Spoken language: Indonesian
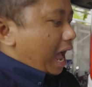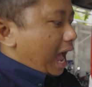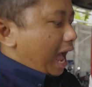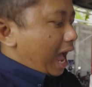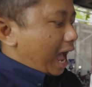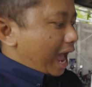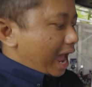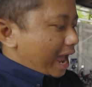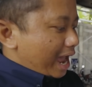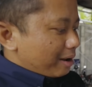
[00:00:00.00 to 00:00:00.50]

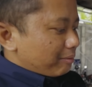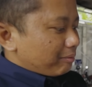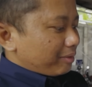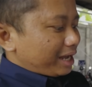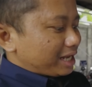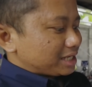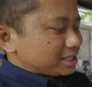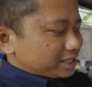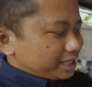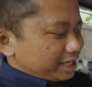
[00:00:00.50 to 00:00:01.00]

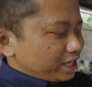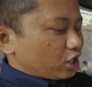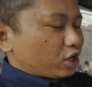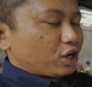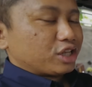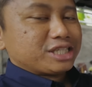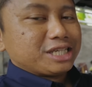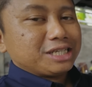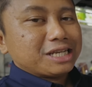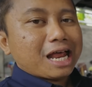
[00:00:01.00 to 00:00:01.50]
HMSI
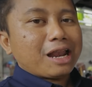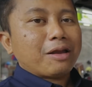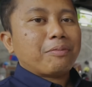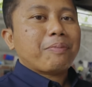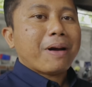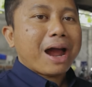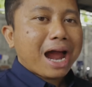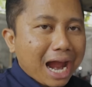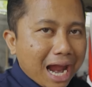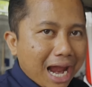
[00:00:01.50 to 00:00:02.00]
original
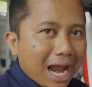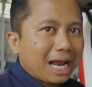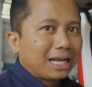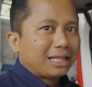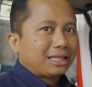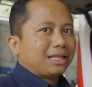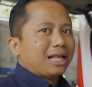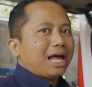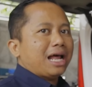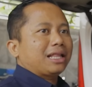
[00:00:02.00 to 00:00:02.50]

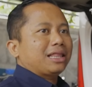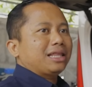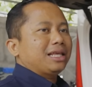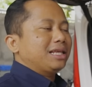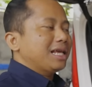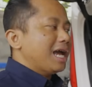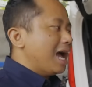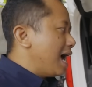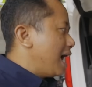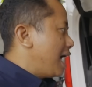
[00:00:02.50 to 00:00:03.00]
part
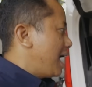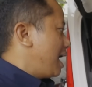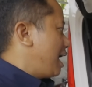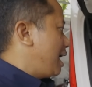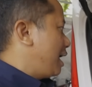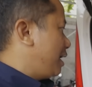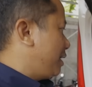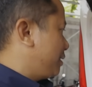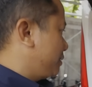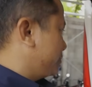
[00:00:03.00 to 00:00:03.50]
artinya
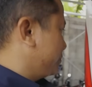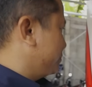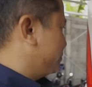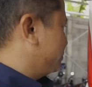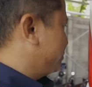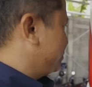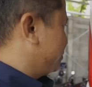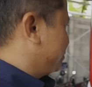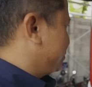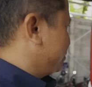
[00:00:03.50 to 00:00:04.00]

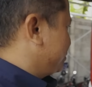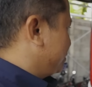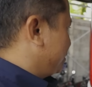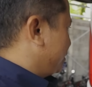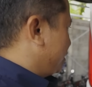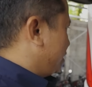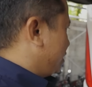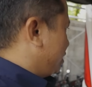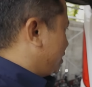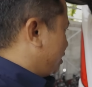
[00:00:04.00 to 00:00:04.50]

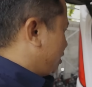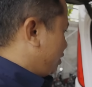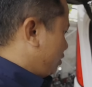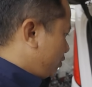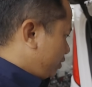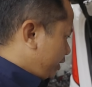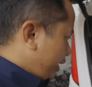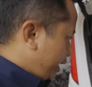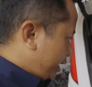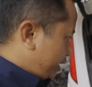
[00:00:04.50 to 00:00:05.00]

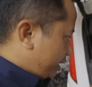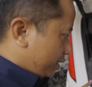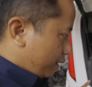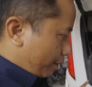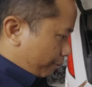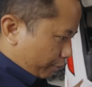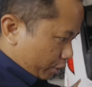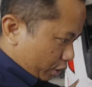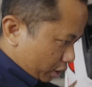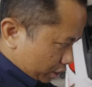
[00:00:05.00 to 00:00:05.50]
unit
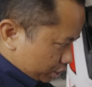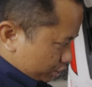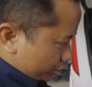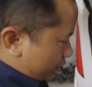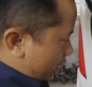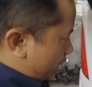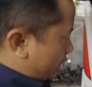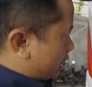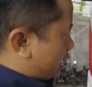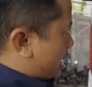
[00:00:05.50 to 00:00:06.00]
ngebul
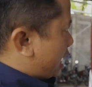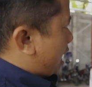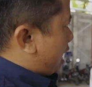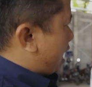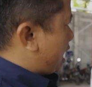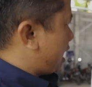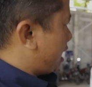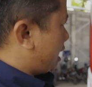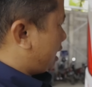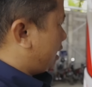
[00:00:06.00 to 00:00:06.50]
juga
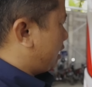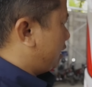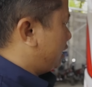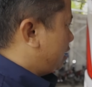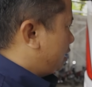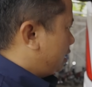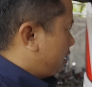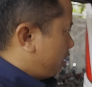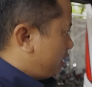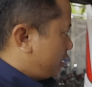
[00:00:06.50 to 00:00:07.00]
enggak
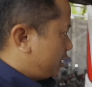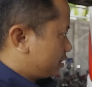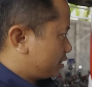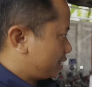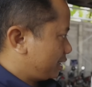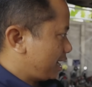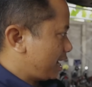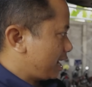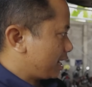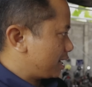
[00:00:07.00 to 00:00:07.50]

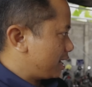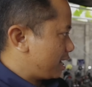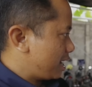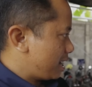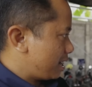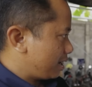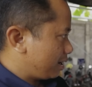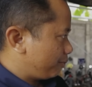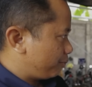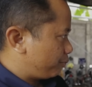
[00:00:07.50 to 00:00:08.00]

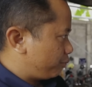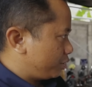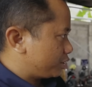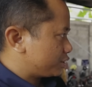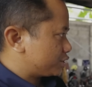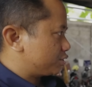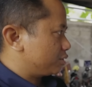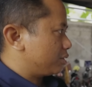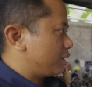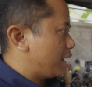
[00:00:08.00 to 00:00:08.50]
tenaga
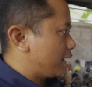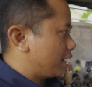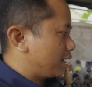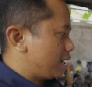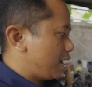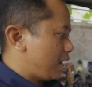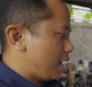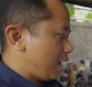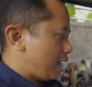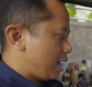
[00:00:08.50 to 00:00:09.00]
ngebus juga
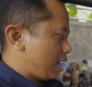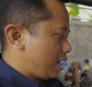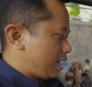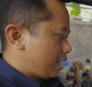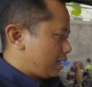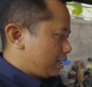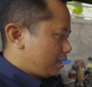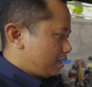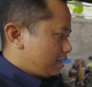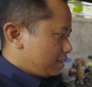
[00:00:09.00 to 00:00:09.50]
enggak
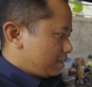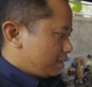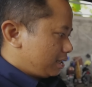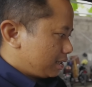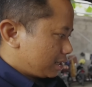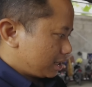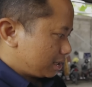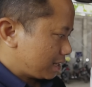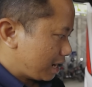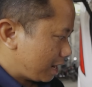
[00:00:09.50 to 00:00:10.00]

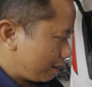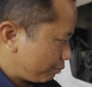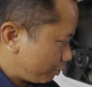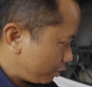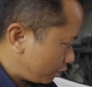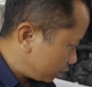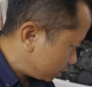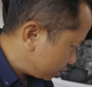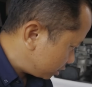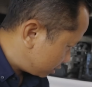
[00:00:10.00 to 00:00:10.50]

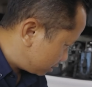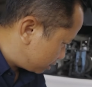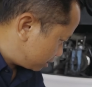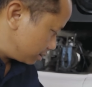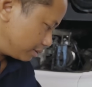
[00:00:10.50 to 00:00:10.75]
pot